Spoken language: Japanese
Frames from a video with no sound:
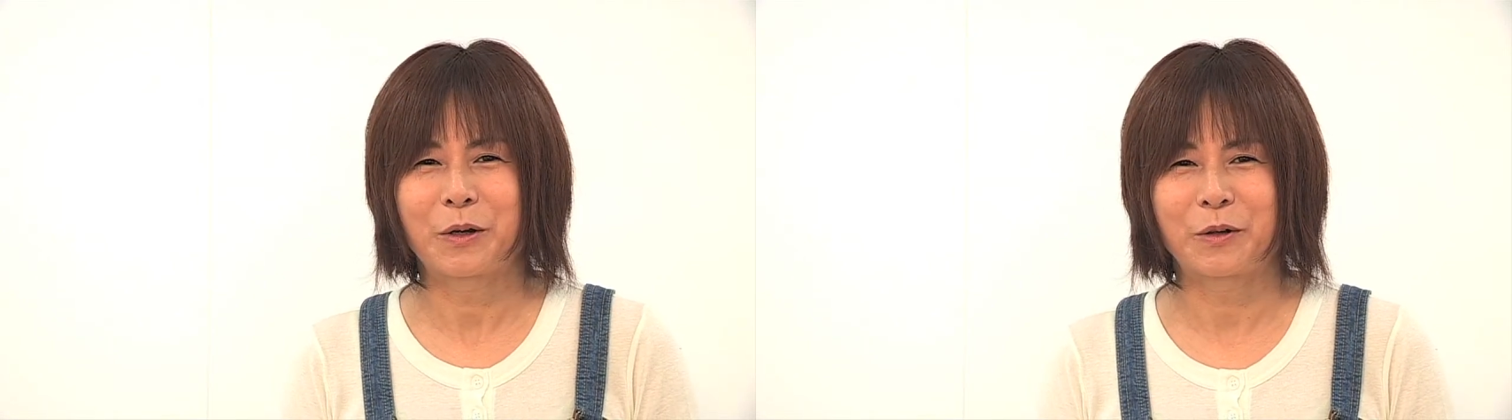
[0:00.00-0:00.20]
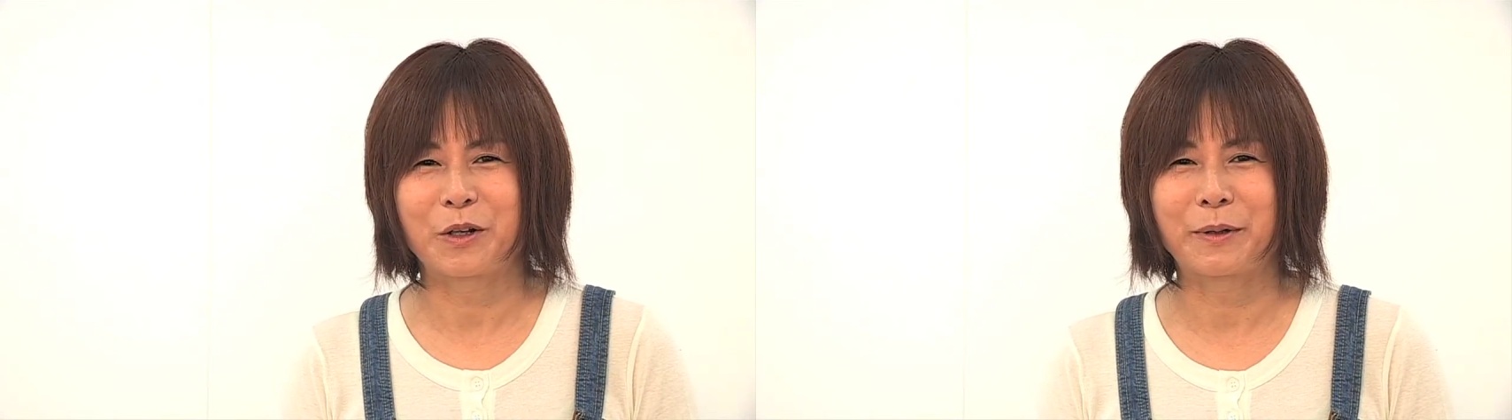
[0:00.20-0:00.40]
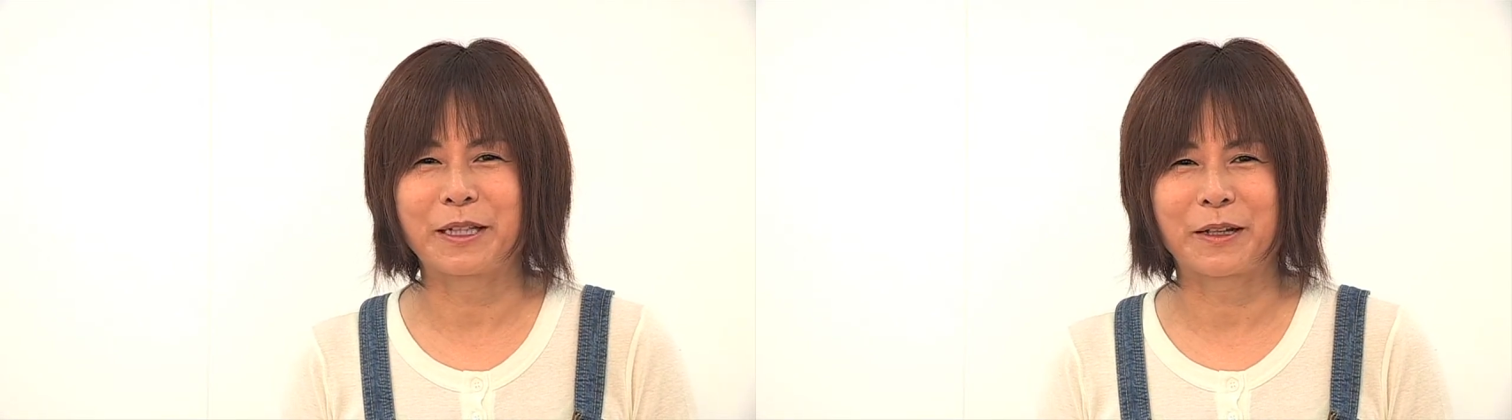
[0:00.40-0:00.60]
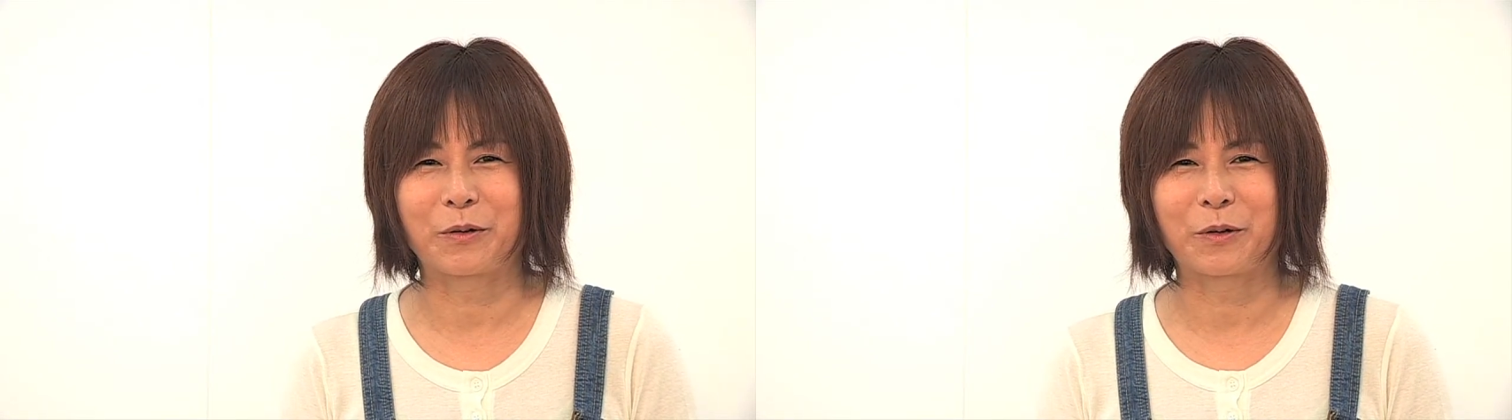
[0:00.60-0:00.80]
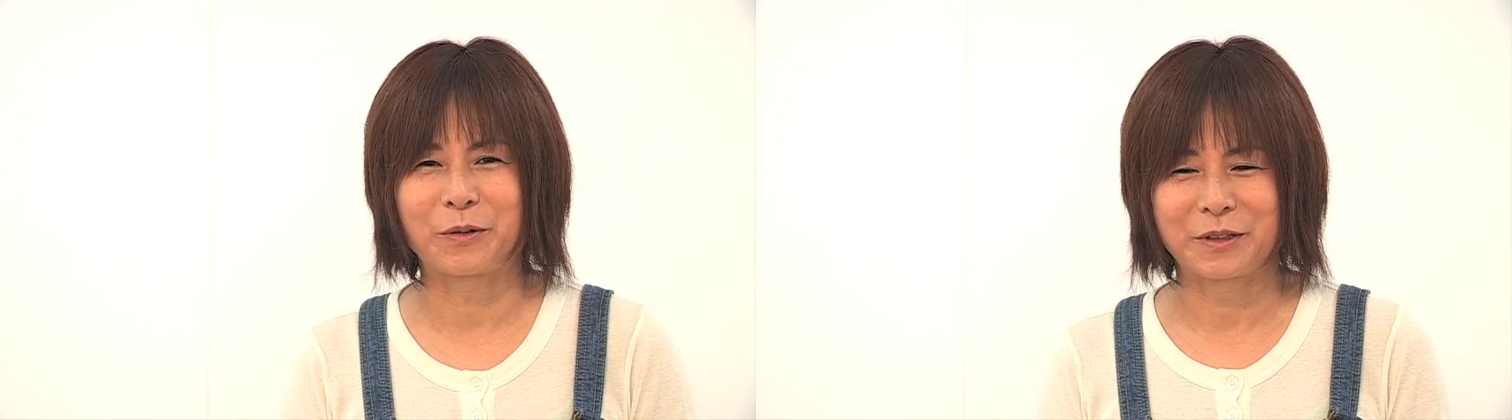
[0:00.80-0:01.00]
これまで
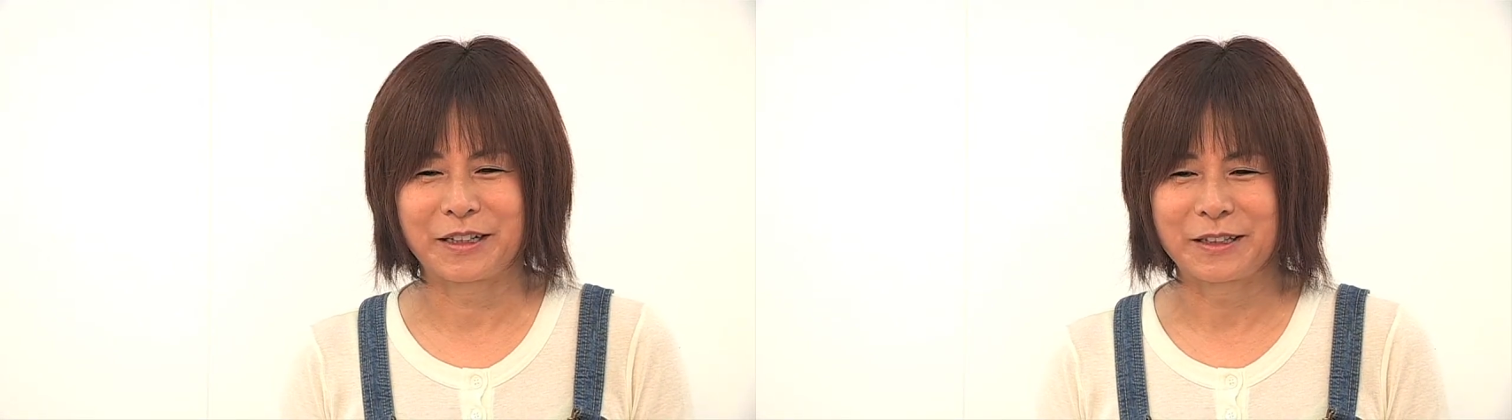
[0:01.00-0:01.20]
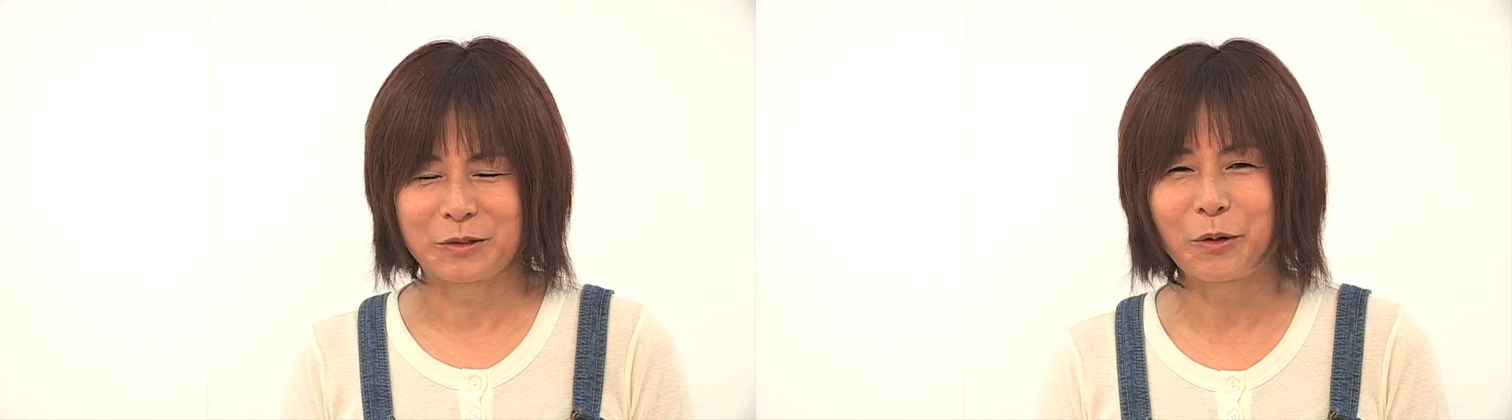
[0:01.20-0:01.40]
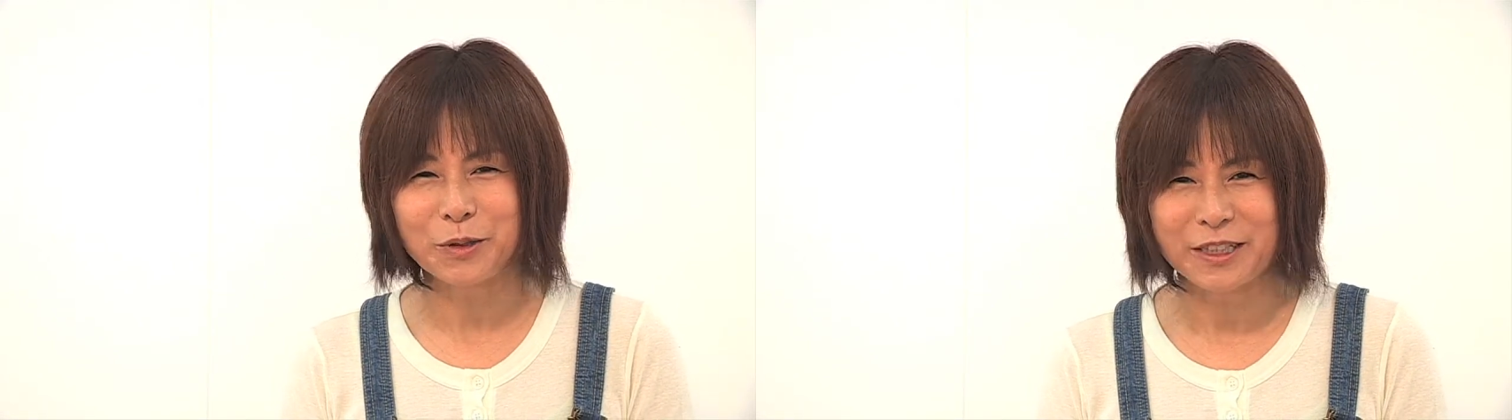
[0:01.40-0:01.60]
こうどうし